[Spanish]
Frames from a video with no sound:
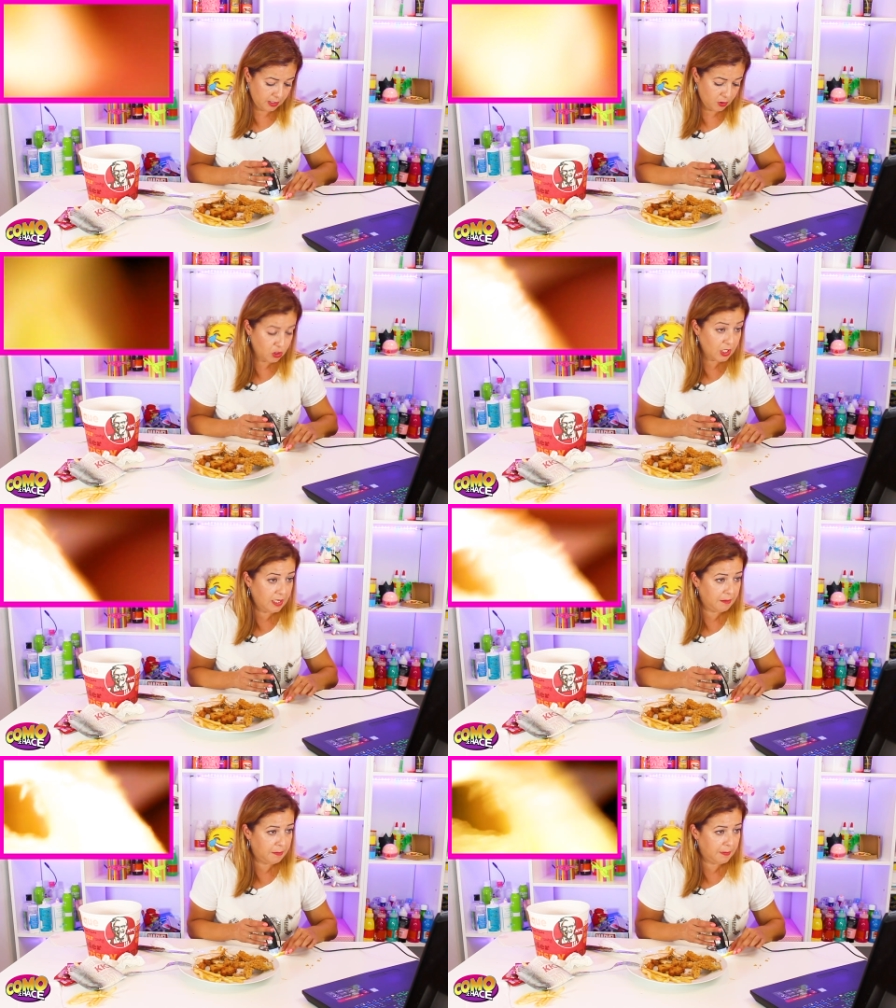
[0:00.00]
y no se
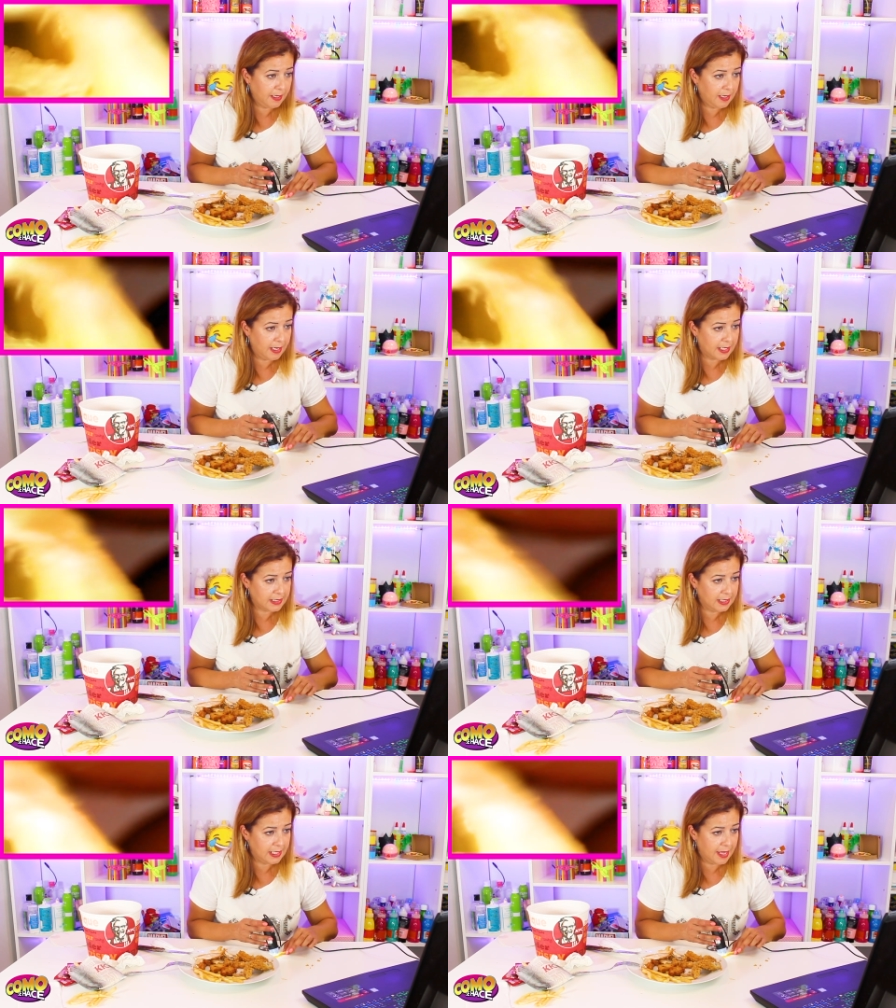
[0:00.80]
le ve
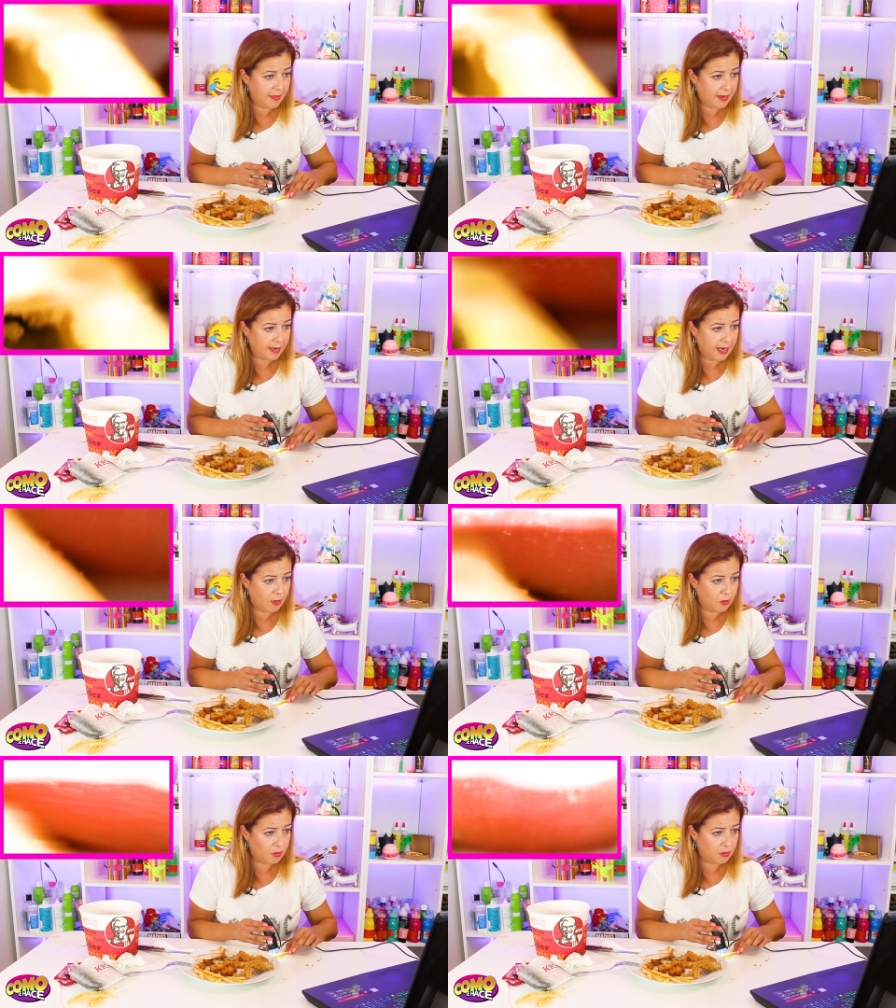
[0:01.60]
así nada
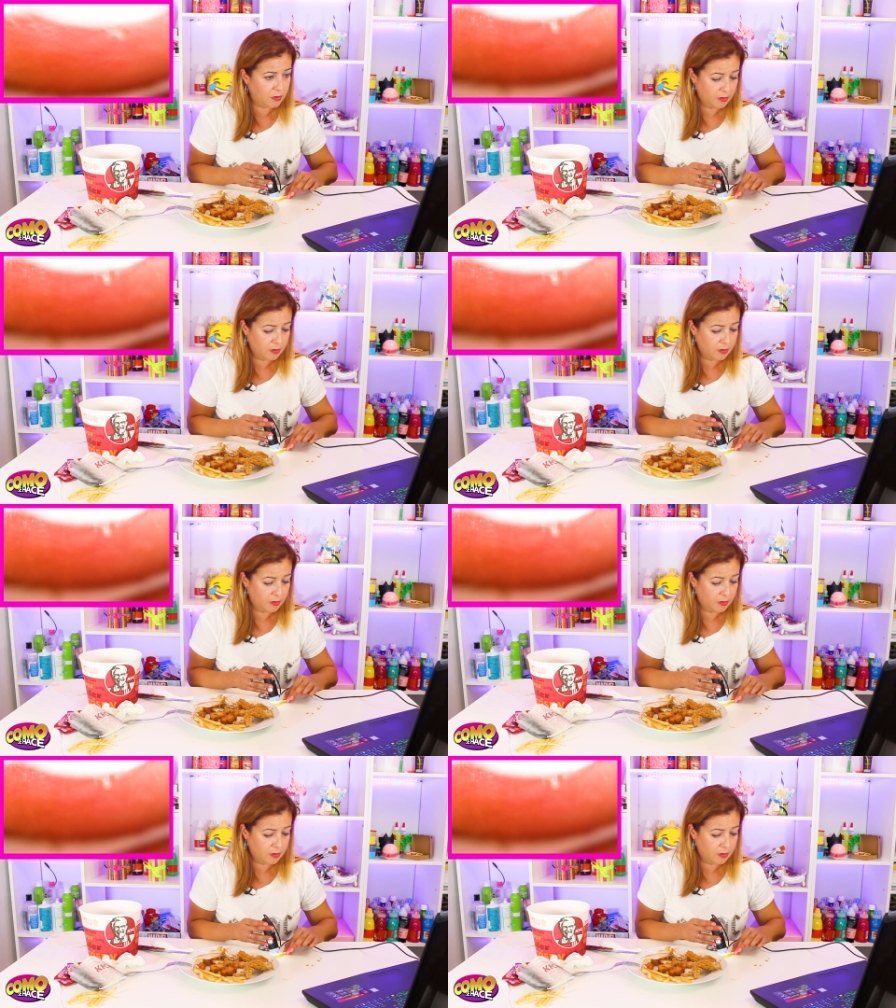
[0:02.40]
raro